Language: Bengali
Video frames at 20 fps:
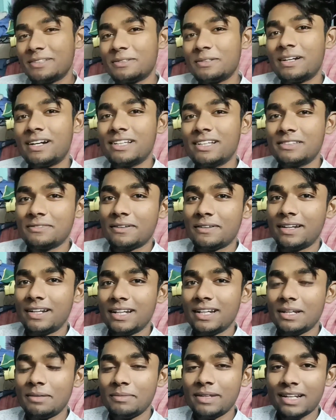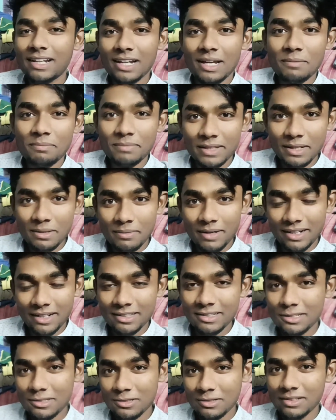গাইজ ফাইনালি আমি ক্লাব থেকে
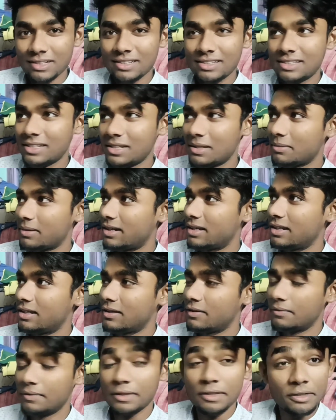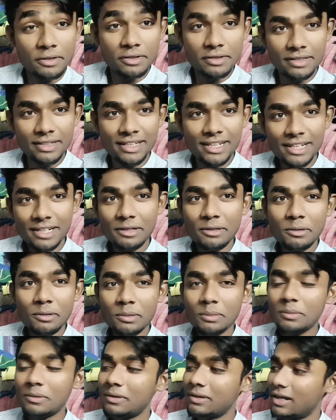বাড়িতে চলে এসেছি এবারে ভিডিও ডি এন্ড
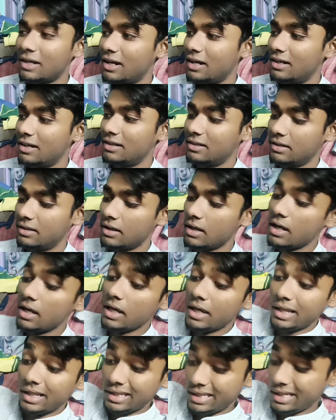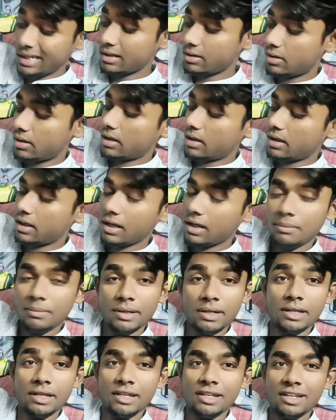করবো অ্যান্ড ডি এন্ড করার আগে
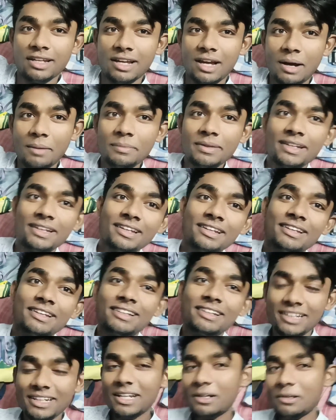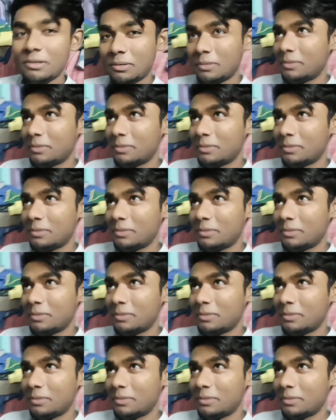আমাকে আমি ডিনার করবো